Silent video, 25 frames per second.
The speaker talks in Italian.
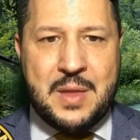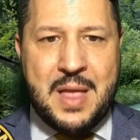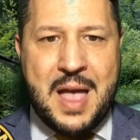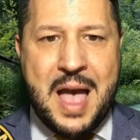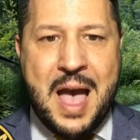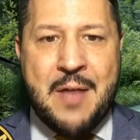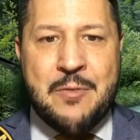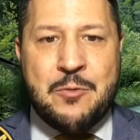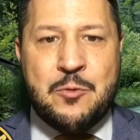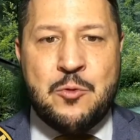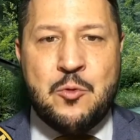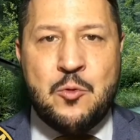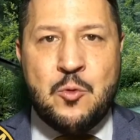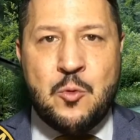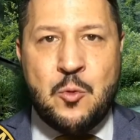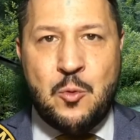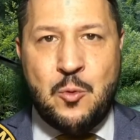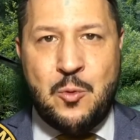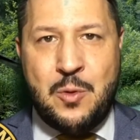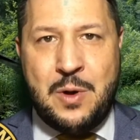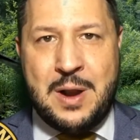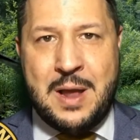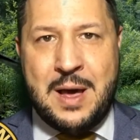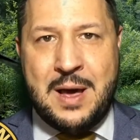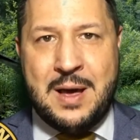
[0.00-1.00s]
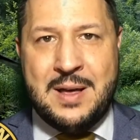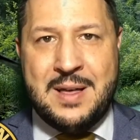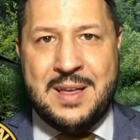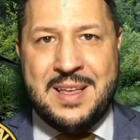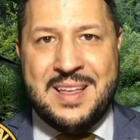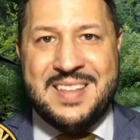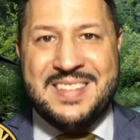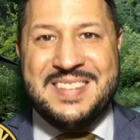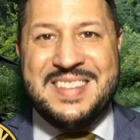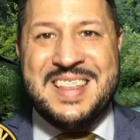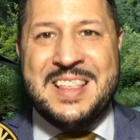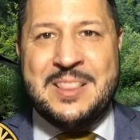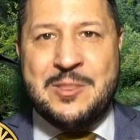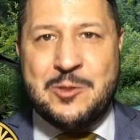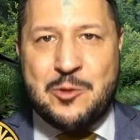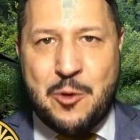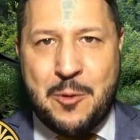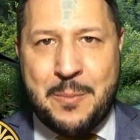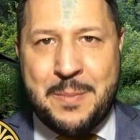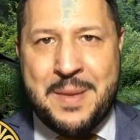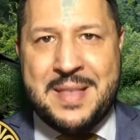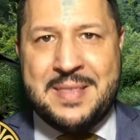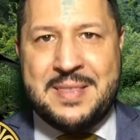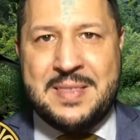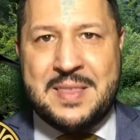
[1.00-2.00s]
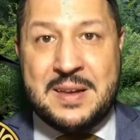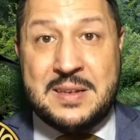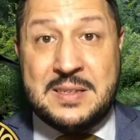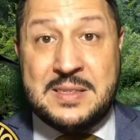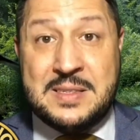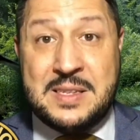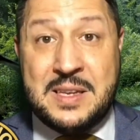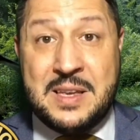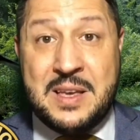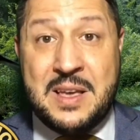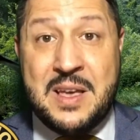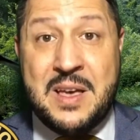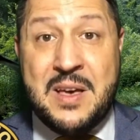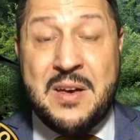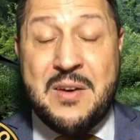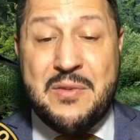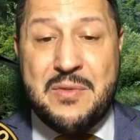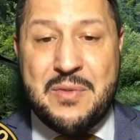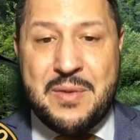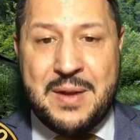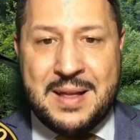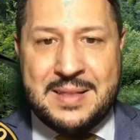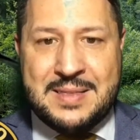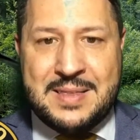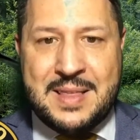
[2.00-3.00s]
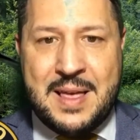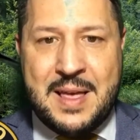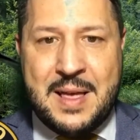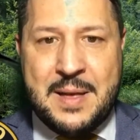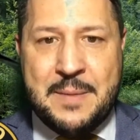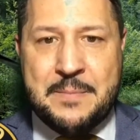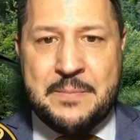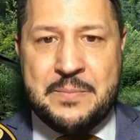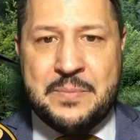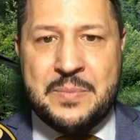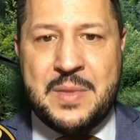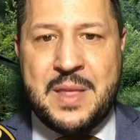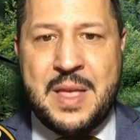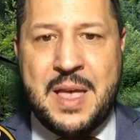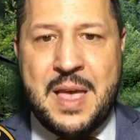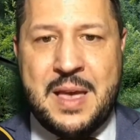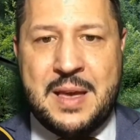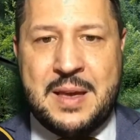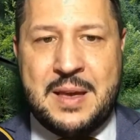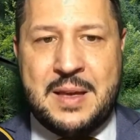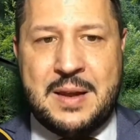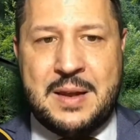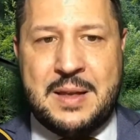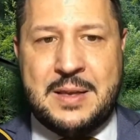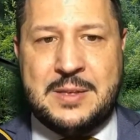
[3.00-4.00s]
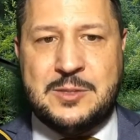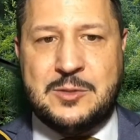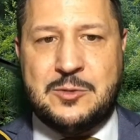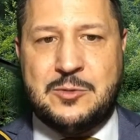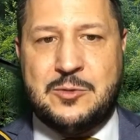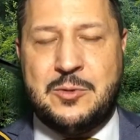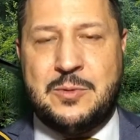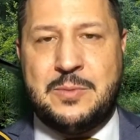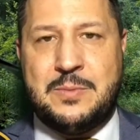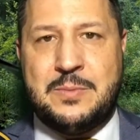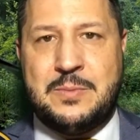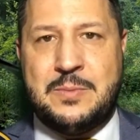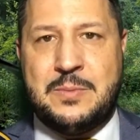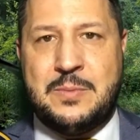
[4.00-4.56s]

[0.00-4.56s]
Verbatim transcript: a nulla di intromettersi fra te e Cristo.